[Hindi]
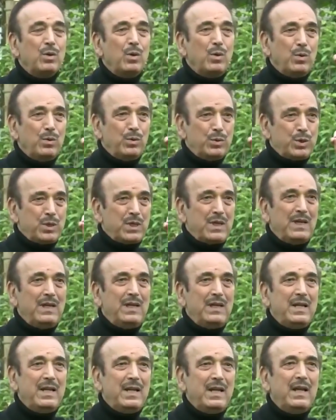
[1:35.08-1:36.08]
तो उसके
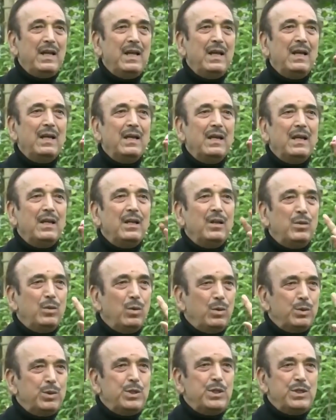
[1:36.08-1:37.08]
लिए ये
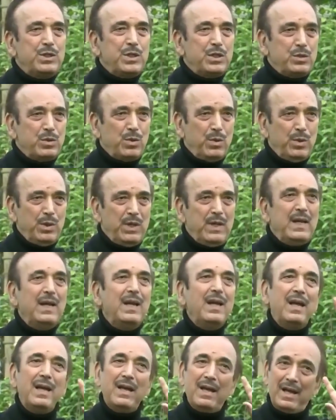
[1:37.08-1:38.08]
दो चीजें जरूरी
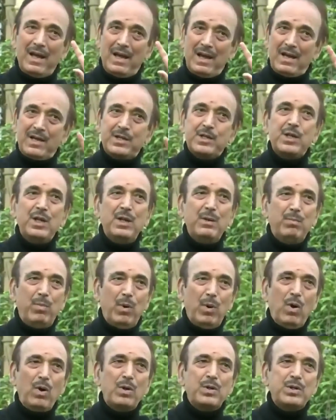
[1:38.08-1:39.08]
हैं इलेक्शन
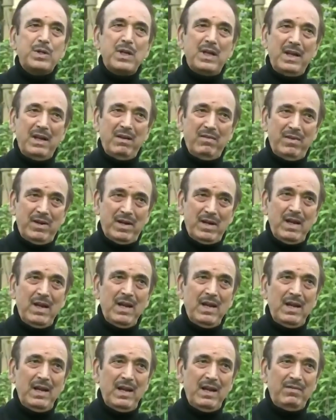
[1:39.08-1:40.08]
ब्लॉक से लेवल
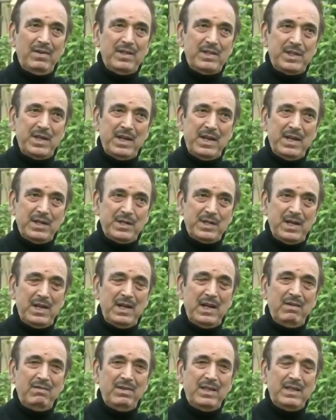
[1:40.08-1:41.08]
लेवल से
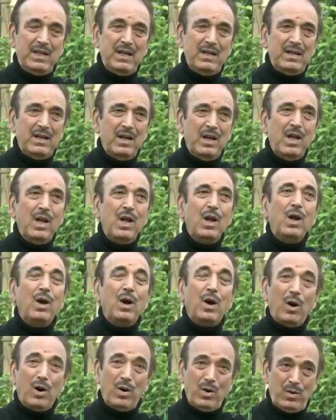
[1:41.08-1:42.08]
नेशनल लेवल तक
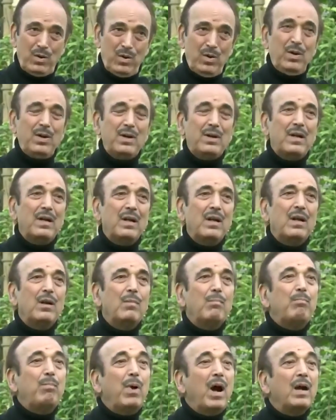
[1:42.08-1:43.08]
और
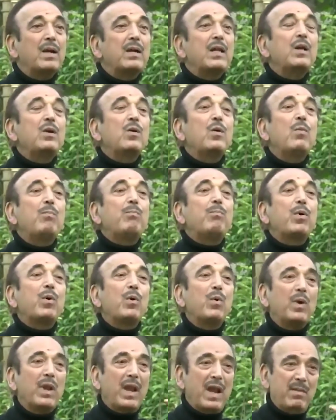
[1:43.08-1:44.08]
पार्टी को
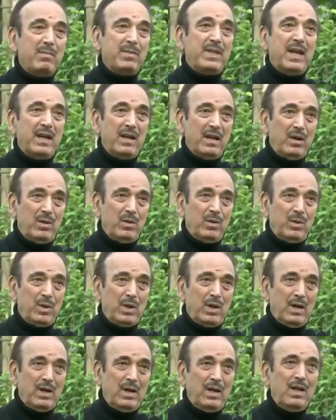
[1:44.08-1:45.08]
प्रोग्राम देना
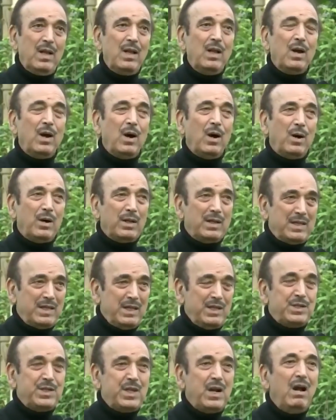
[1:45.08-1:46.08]
होगा और
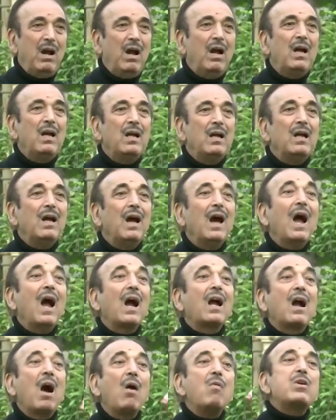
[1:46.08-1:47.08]
तीसरा
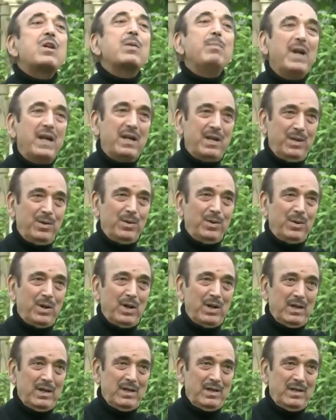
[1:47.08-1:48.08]
अकाउंटेबिलिटी हो
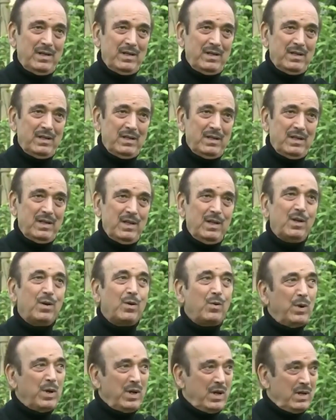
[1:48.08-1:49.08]
गई
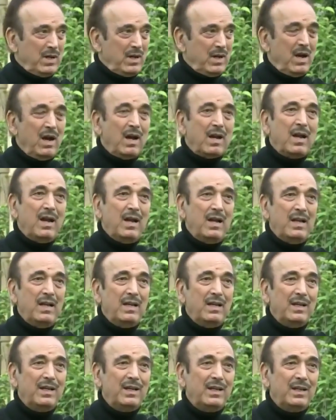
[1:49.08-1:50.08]
कोई अगर हारा है